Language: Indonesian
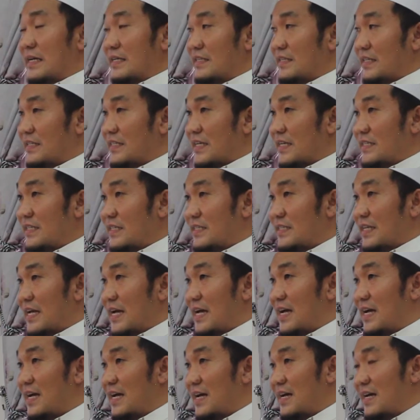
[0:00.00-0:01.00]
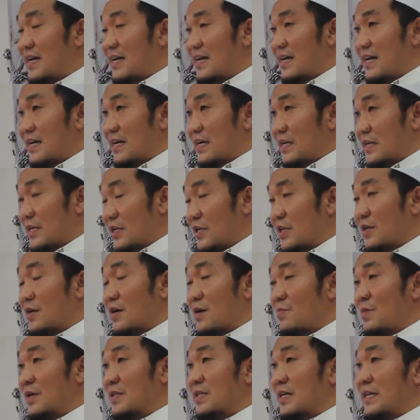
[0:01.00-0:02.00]
sisa-sisa di
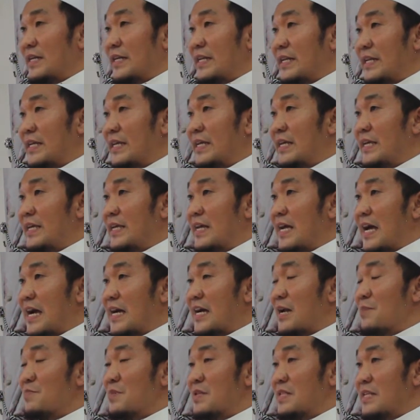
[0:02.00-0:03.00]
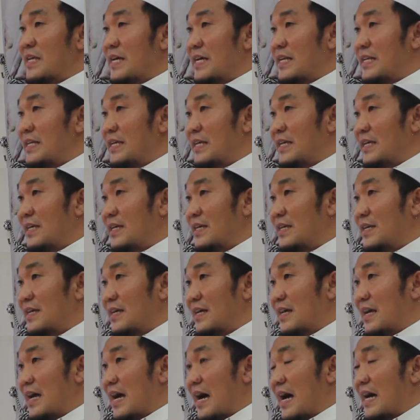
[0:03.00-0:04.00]
Ramadan ini akan menjadi
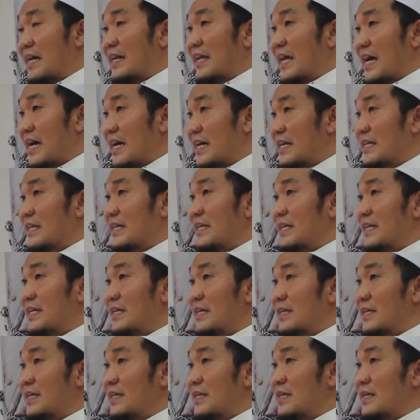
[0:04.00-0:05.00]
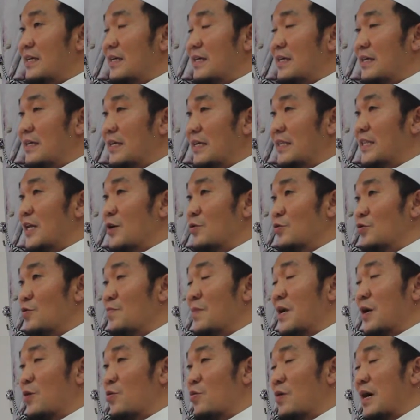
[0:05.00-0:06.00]
hari-hari kita
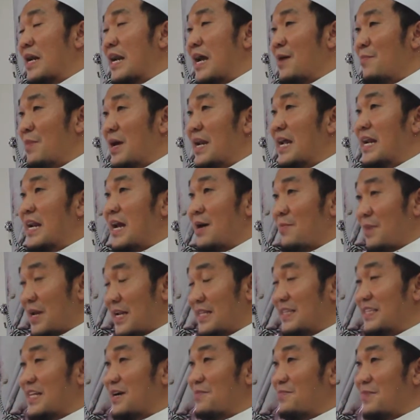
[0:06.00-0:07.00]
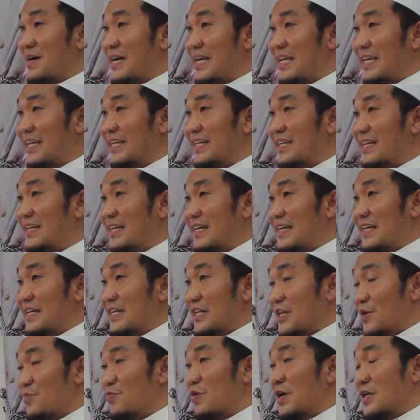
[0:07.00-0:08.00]
untuk melakukan amalan-amalan terbaik
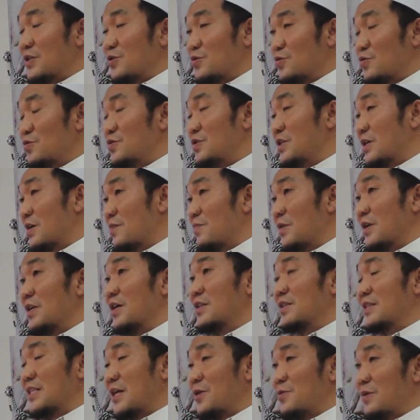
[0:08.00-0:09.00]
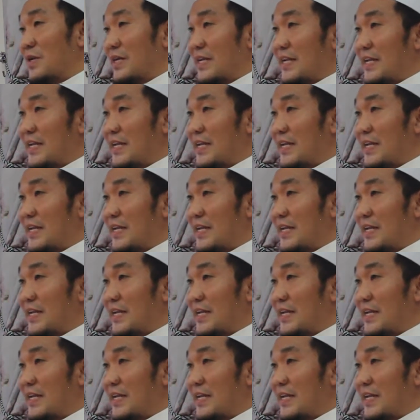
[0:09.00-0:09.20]
di bulan suci Ramadan tahun